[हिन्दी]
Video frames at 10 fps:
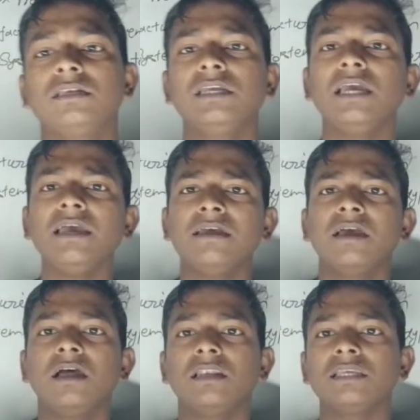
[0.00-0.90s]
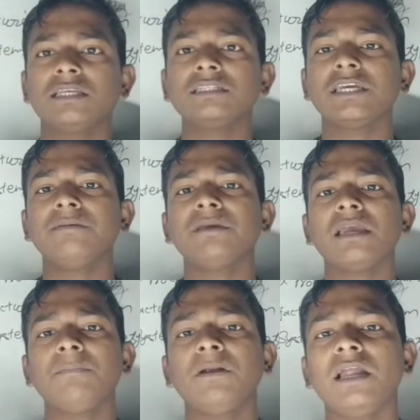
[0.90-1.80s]
ठीक है लेसन छह में
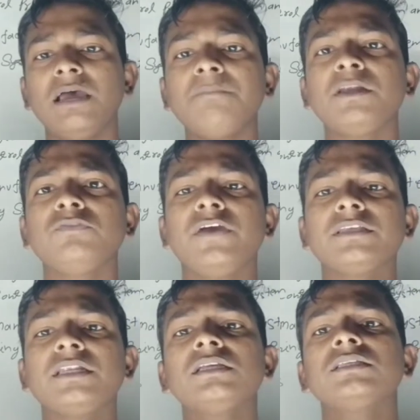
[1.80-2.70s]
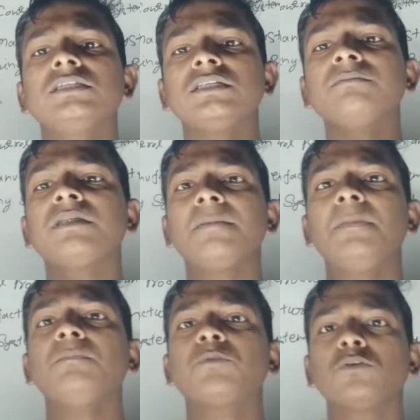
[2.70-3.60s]
क्या पढ़ना है मैन्युफैक्चरिंग सिस्टम
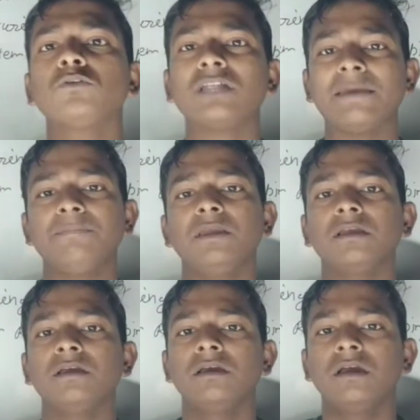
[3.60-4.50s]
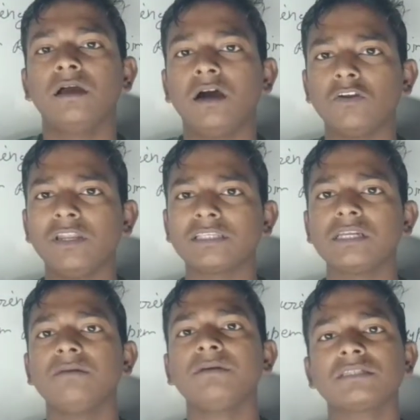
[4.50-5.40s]
रैपिड प्रोटोटाइपिंग और लेसन
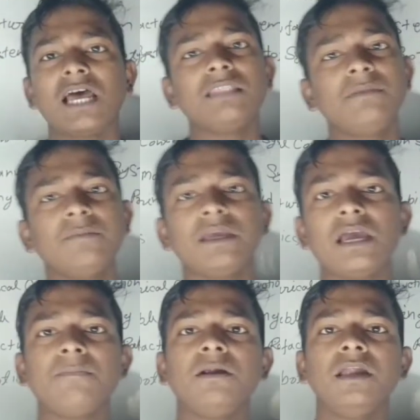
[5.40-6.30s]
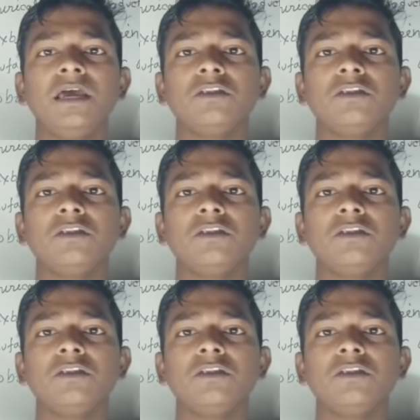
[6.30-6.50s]
नंबर सात में हमें क्या पढ़ना है